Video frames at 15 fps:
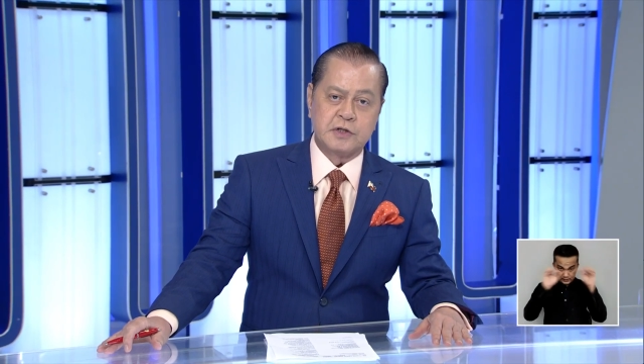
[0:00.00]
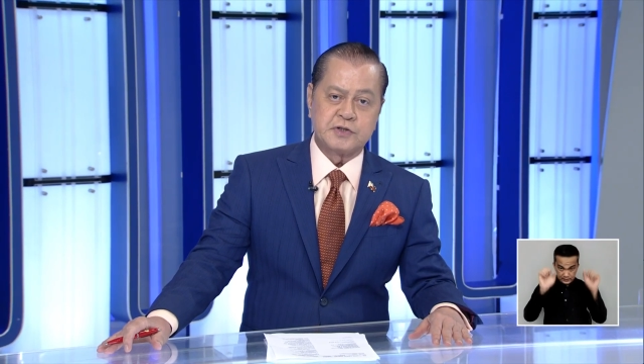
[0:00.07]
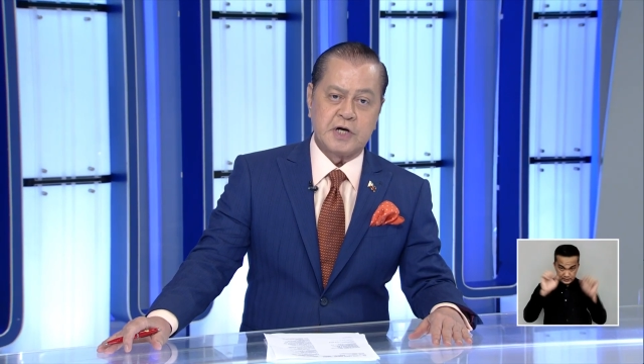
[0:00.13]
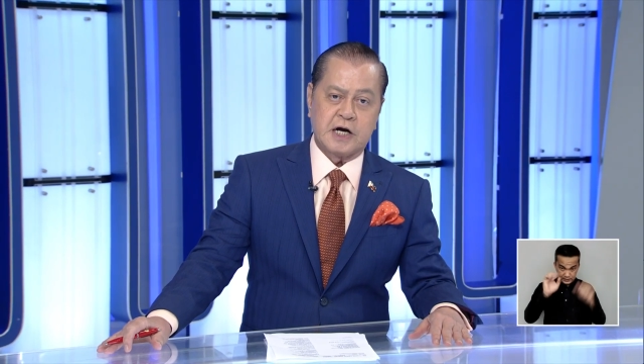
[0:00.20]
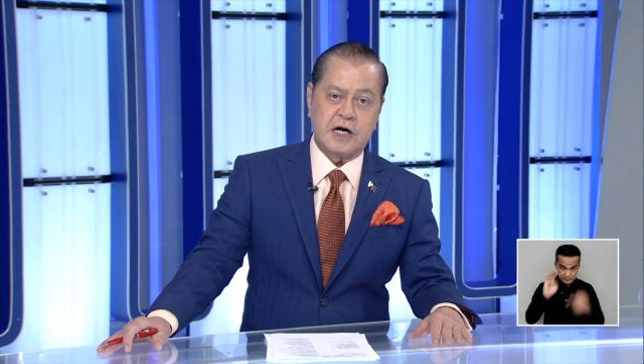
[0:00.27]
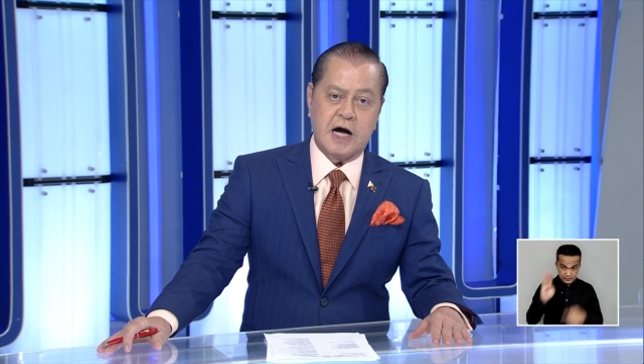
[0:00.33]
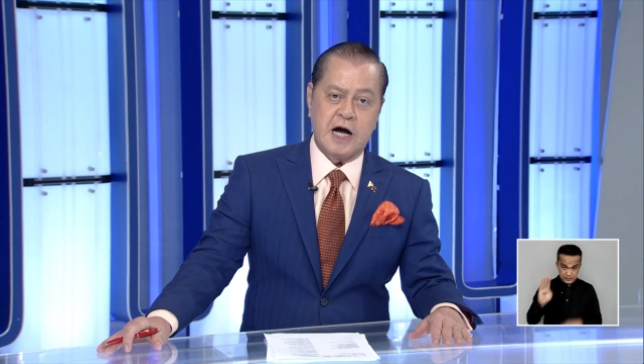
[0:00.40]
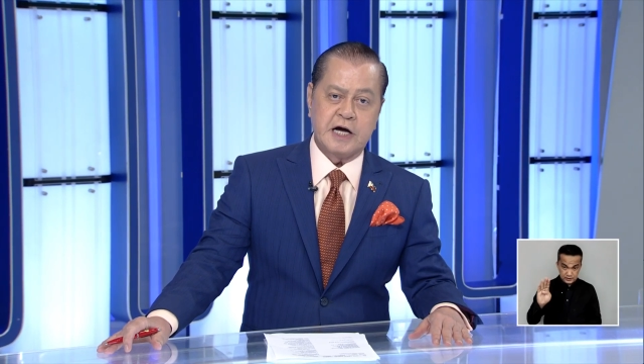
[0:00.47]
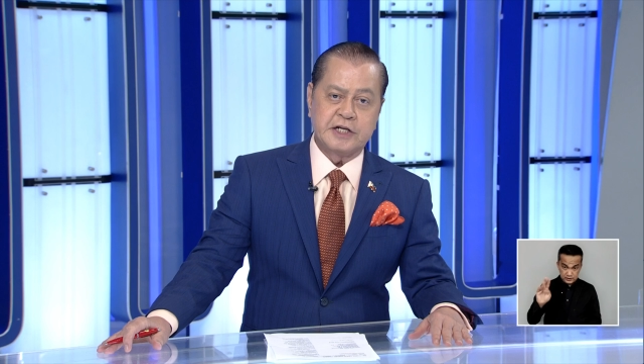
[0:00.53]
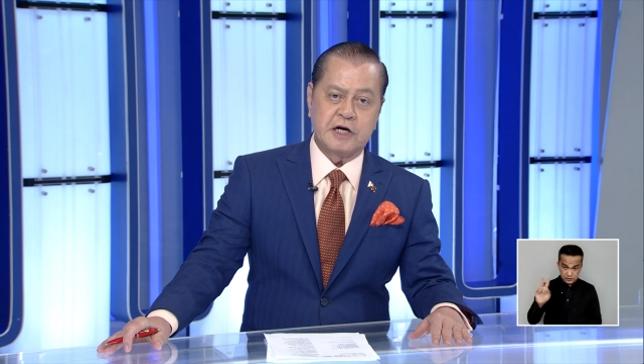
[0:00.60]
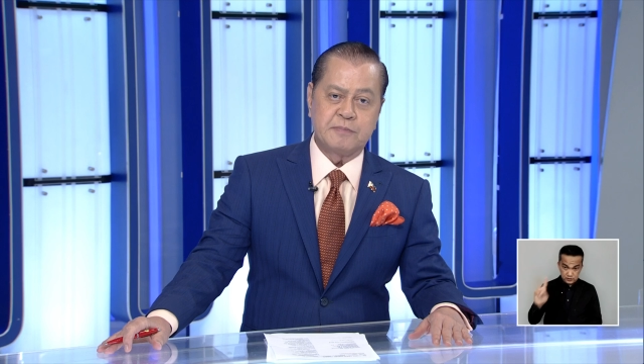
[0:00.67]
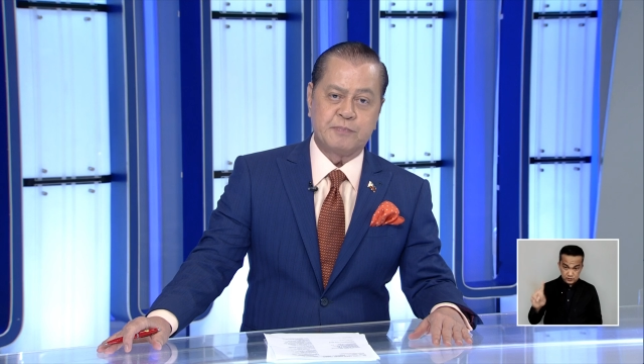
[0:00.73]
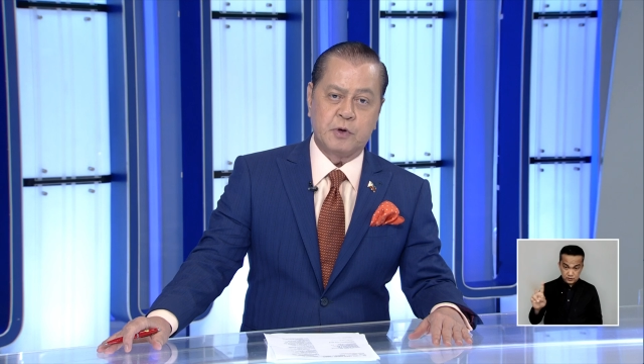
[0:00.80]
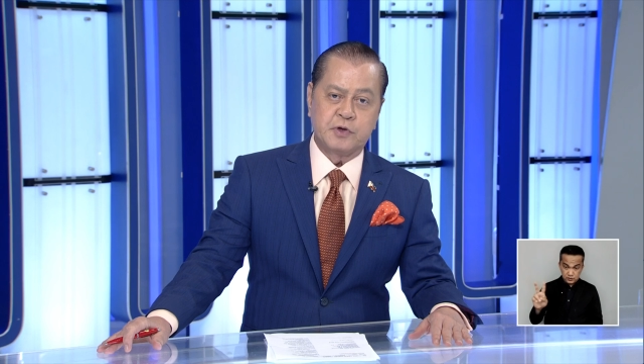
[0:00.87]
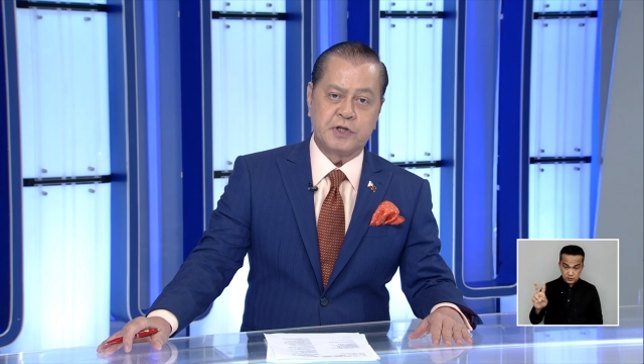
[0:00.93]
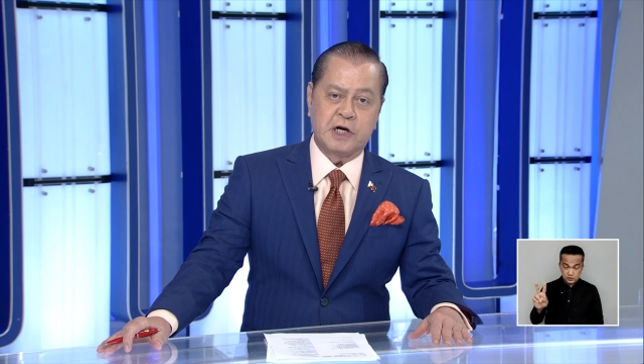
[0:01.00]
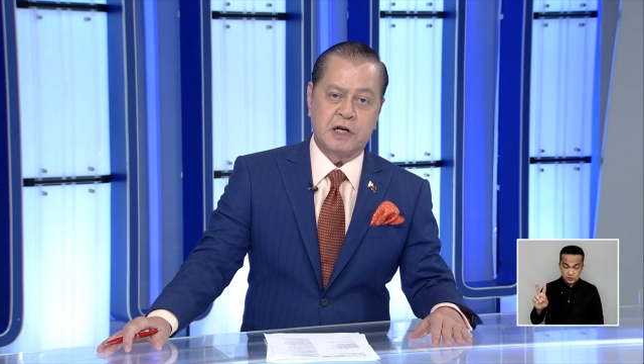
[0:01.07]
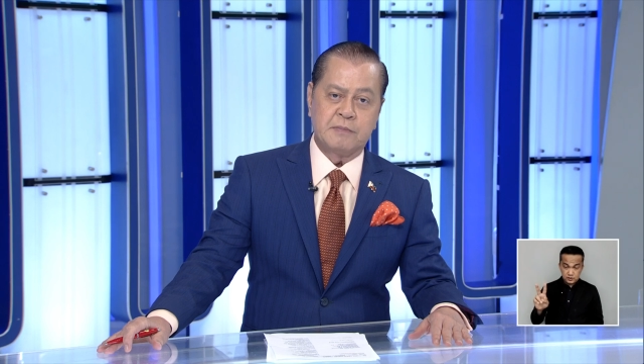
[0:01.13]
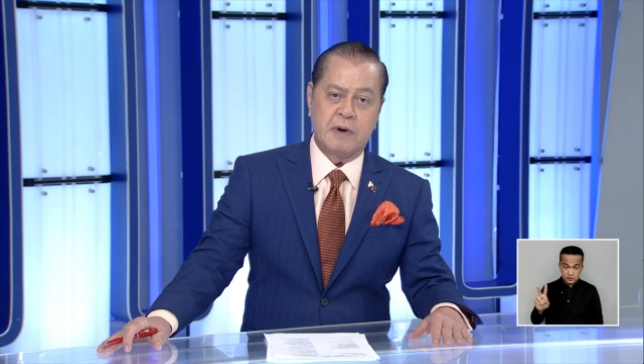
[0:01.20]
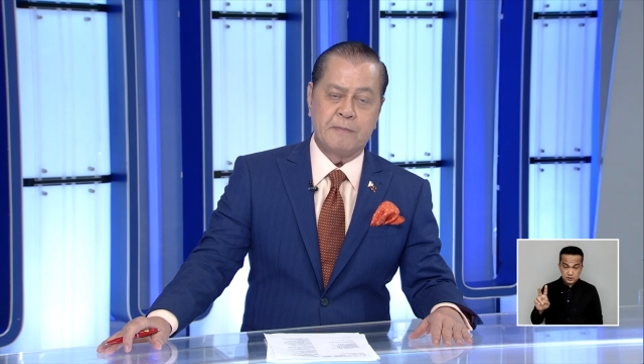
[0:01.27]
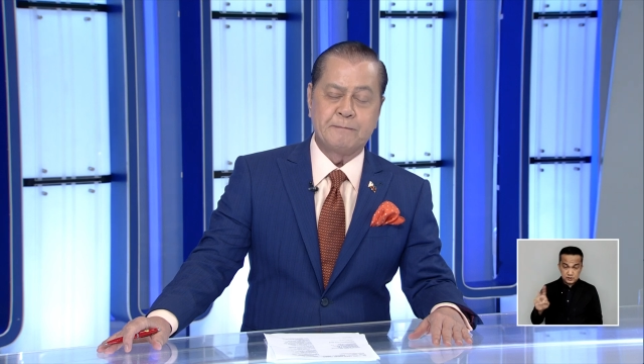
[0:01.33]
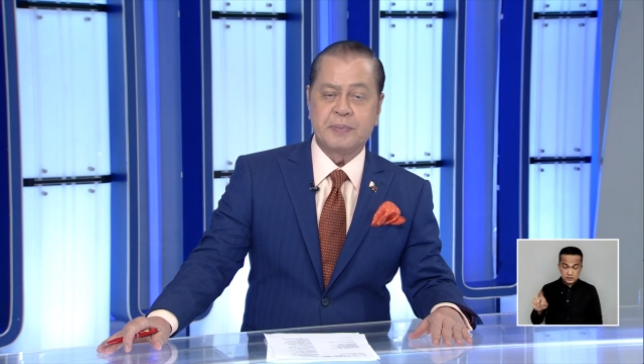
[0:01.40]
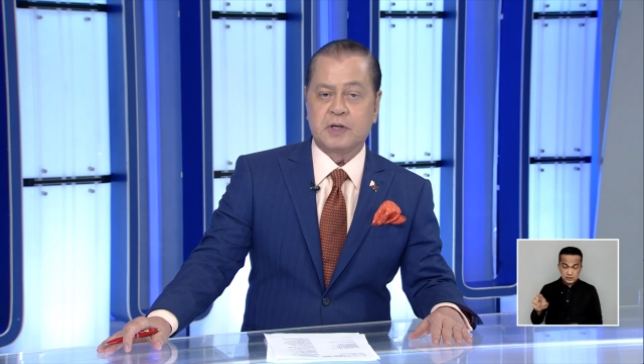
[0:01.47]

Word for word: sa kaanak po ng limang